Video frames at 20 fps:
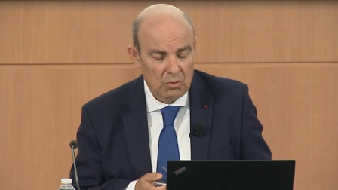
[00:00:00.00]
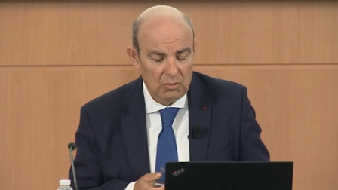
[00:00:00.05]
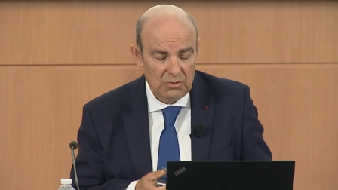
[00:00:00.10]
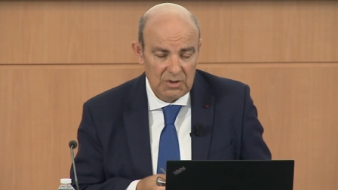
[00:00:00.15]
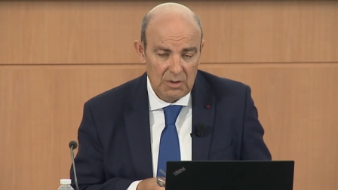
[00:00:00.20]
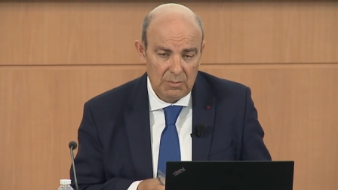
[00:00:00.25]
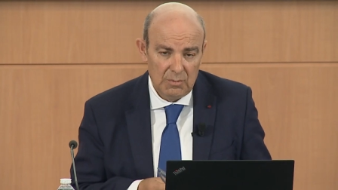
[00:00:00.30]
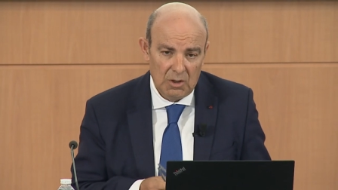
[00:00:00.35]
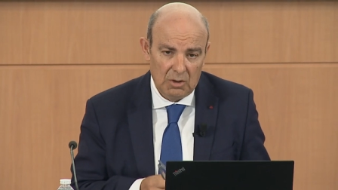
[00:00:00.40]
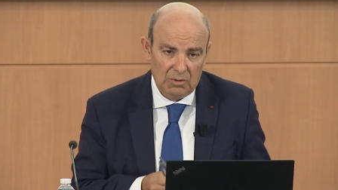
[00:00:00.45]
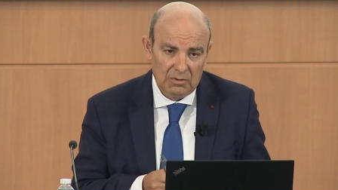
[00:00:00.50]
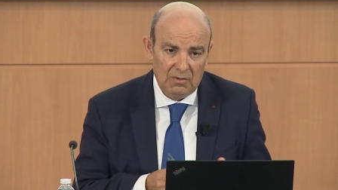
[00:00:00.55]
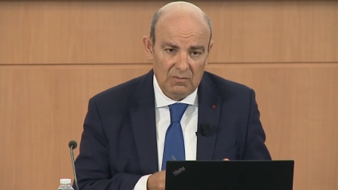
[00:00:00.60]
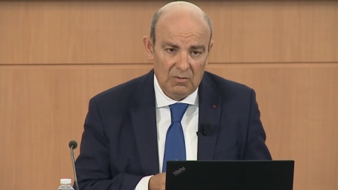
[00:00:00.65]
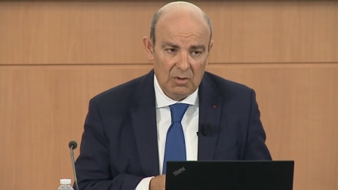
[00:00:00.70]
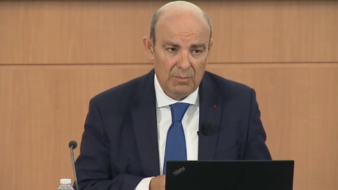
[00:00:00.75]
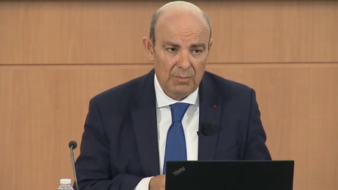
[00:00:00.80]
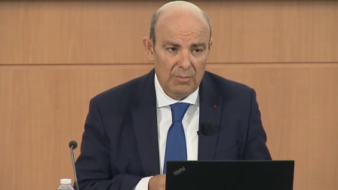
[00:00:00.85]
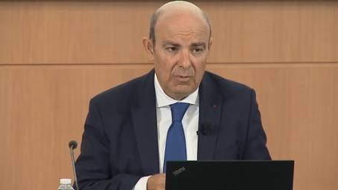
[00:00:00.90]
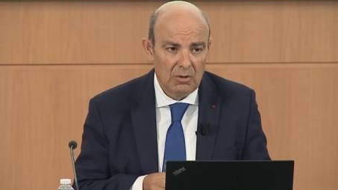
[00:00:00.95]
aussi bien en
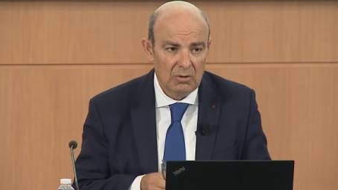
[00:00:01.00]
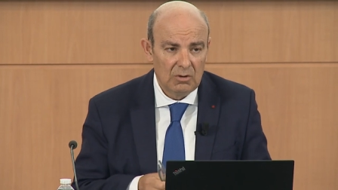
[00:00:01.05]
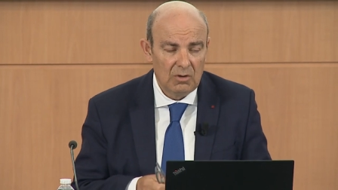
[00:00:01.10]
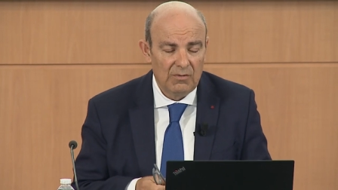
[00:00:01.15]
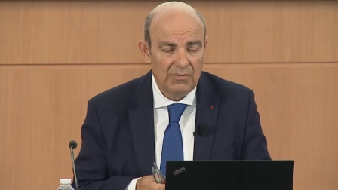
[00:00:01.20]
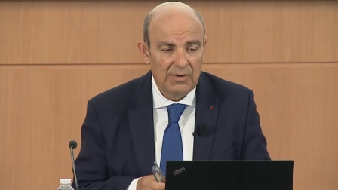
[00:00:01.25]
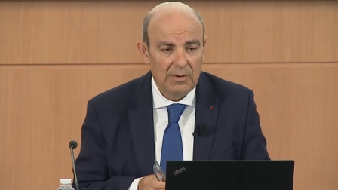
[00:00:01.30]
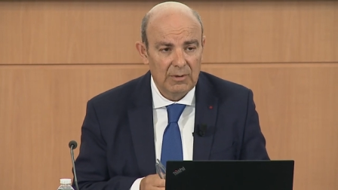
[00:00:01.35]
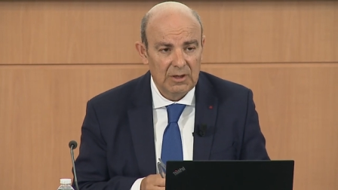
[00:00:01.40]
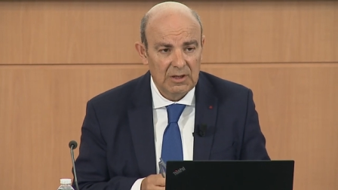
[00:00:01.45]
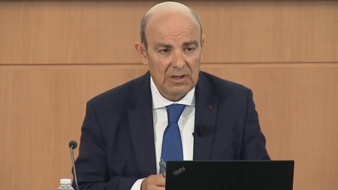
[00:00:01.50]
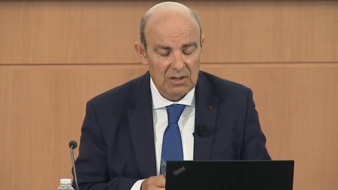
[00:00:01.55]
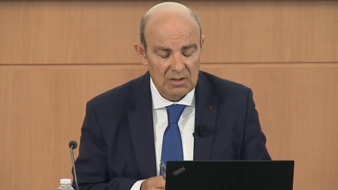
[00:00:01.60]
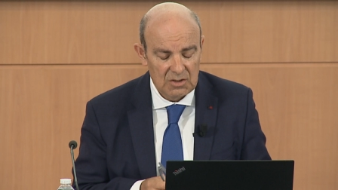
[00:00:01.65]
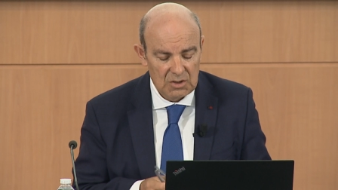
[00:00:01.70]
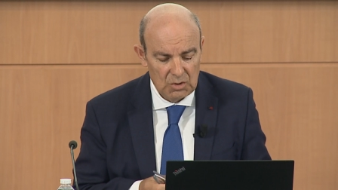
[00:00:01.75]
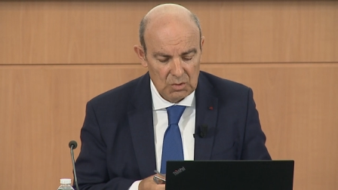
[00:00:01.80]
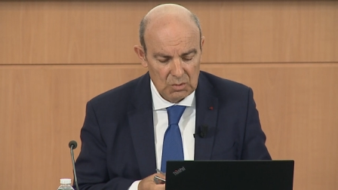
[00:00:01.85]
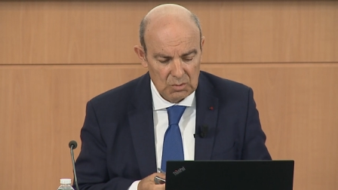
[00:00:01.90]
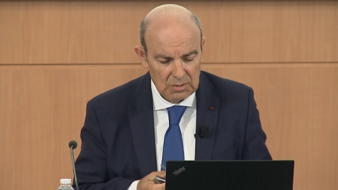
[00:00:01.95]
développement qu'en
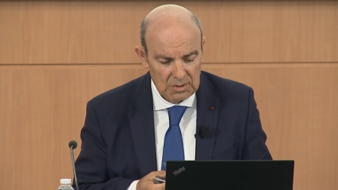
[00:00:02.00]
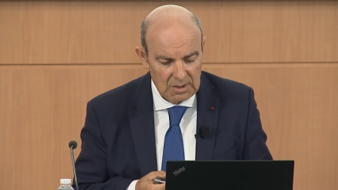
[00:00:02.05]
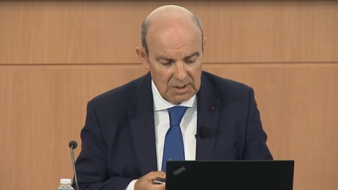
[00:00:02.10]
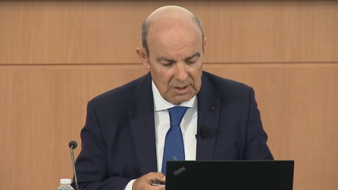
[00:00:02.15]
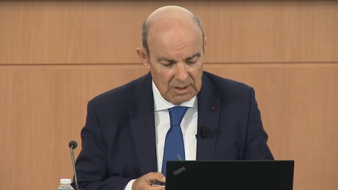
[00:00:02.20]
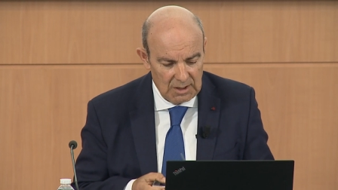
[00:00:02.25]
fabrication